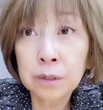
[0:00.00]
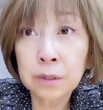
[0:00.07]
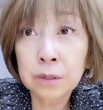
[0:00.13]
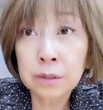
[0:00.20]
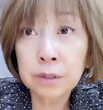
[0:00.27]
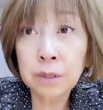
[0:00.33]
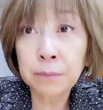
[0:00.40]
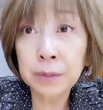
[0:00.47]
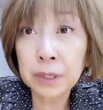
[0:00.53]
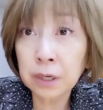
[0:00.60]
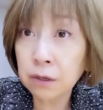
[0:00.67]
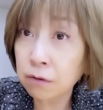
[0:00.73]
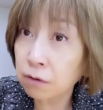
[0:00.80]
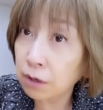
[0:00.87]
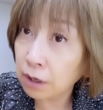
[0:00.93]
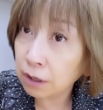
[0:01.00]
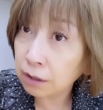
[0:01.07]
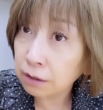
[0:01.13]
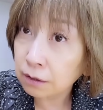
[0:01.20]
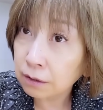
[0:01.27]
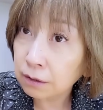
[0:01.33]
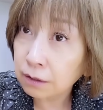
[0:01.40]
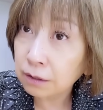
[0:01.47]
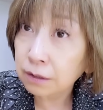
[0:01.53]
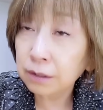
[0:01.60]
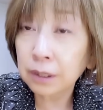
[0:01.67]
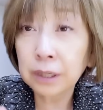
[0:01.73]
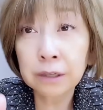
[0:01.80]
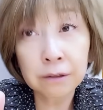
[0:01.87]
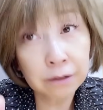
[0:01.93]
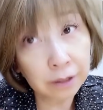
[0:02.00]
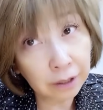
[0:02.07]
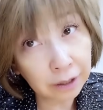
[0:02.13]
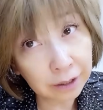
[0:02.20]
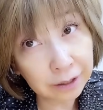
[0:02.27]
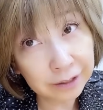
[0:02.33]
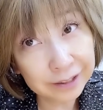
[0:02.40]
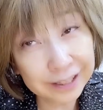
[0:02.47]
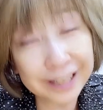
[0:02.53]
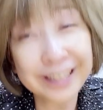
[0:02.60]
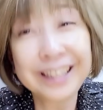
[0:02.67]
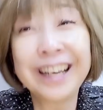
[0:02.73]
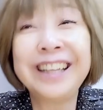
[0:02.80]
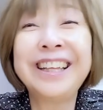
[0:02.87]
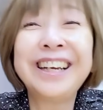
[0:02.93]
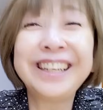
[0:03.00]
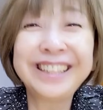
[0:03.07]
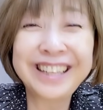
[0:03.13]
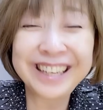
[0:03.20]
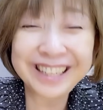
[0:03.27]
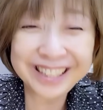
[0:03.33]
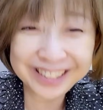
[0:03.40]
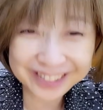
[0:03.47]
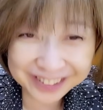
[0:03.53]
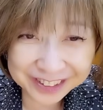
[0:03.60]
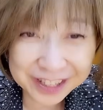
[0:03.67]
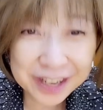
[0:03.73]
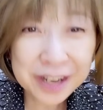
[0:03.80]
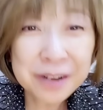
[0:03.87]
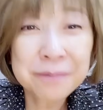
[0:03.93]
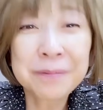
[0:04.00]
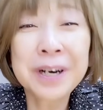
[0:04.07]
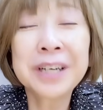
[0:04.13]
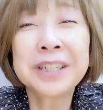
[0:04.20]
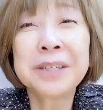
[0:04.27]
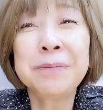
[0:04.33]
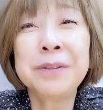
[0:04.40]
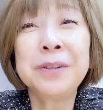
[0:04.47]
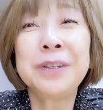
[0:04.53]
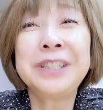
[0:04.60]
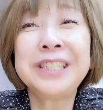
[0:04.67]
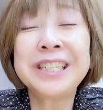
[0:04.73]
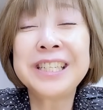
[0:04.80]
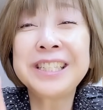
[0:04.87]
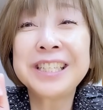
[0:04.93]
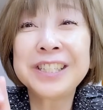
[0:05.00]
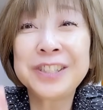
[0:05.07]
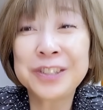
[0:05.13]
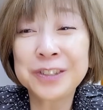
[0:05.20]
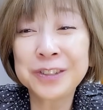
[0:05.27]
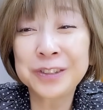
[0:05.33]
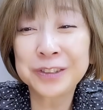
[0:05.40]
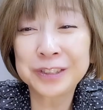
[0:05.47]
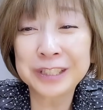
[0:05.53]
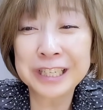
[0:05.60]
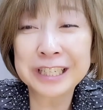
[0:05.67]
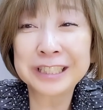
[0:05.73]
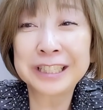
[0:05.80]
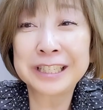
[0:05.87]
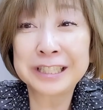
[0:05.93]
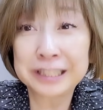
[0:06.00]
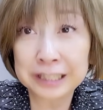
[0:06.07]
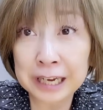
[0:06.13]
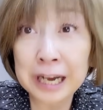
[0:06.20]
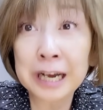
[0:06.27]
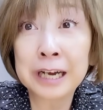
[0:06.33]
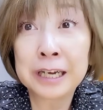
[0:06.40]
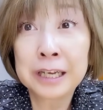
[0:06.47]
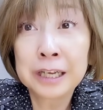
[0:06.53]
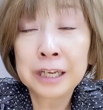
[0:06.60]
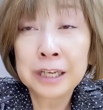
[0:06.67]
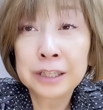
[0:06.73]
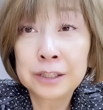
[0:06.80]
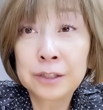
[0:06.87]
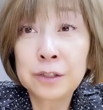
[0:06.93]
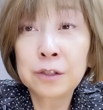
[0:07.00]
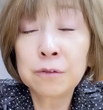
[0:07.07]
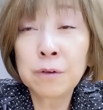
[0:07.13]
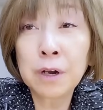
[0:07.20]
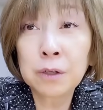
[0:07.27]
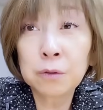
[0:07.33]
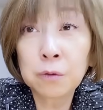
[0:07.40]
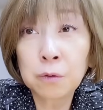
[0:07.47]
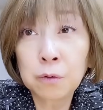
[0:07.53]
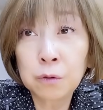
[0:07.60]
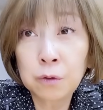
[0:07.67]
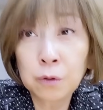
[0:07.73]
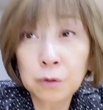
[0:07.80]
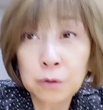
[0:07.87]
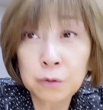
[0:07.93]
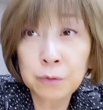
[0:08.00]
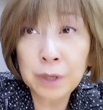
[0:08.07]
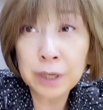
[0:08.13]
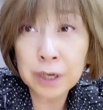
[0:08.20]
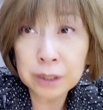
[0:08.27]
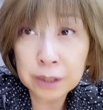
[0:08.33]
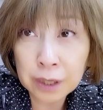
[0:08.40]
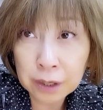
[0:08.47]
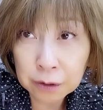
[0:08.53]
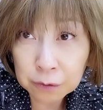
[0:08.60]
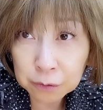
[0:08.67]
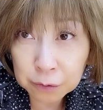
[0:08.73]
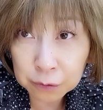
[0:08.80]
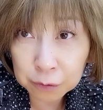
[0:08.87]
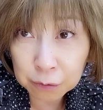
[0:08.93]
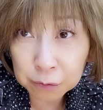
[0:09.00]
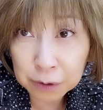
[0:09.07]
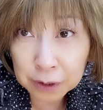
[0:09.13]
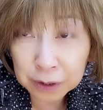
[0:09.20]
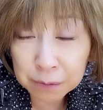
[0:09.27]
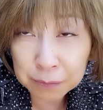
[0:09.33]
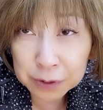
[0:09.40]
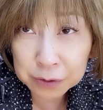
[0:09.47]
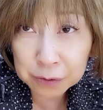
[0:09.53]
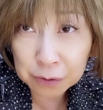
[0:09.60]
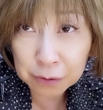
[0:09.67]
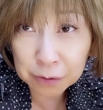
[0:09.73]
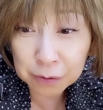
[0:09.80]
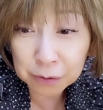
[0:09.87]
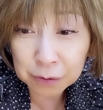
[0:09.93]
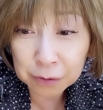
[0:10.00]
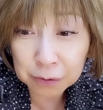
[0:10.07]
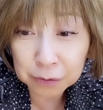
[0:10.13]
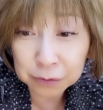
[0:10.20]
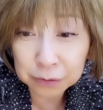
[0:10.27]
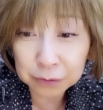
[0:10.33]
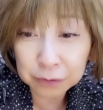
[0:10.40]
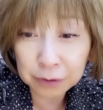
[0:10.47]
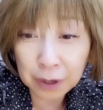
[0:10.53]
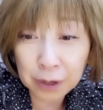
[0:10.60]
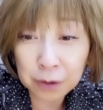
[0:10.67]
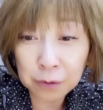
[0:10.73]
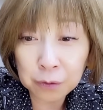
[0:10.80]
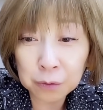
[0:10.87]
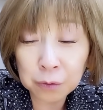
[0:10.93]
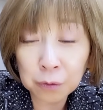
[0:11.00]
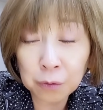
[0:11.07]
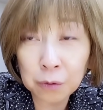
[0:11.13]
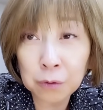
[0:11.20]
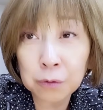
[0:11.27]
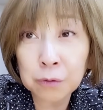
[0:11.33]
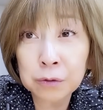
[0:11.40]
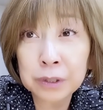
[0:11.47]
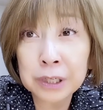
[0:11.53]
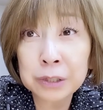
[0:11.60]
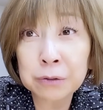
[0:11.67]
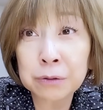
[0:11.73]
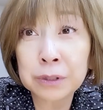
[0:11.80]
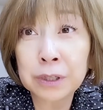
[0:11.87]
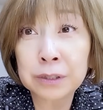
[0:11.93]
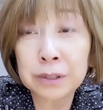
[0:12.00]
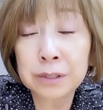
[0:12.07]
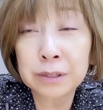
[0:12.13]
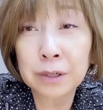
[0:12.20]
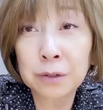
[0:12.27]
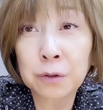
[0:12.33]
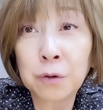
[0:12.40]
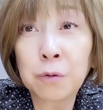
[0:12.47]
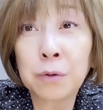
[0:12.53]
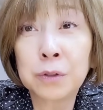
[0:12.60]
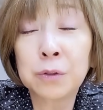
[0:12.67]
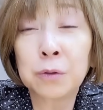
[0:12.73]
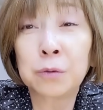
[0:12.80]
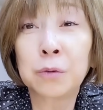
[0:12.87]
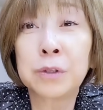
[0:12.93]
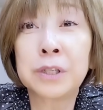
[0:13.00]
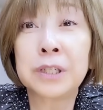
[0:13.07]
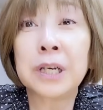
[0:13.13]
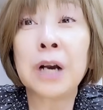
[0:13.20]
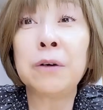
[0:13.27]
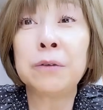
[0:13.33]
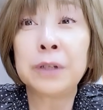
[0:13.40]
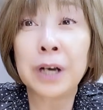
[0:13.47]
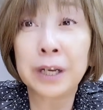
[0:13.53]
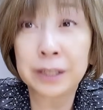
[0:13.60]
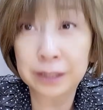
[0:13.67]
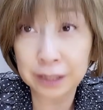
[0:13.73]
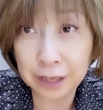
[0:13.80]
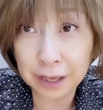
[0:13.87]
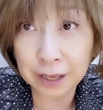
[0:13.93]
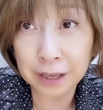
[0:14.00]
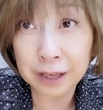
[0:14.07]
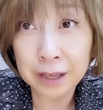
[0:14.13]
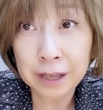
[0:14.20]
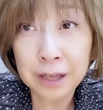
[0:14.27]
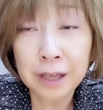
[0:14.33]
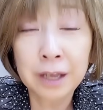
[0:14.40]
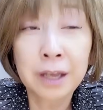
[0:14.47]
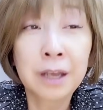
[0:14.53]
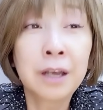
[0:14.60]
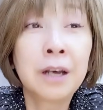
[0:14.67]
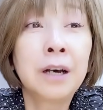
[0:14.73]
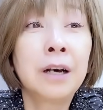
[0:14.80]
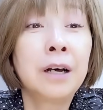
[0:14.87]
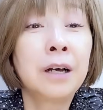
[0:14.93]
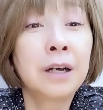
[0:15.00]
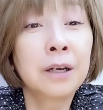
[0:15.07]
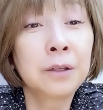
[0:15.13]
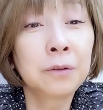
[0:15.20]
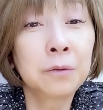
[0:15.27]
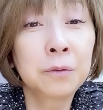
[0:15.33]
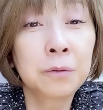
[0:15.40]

セミレギュラーでいただいている番組の1日収録なんですが、実はよく上がね、空洞になってますよっていうところのスタジオなんですが、今日はちょっと違う回で、何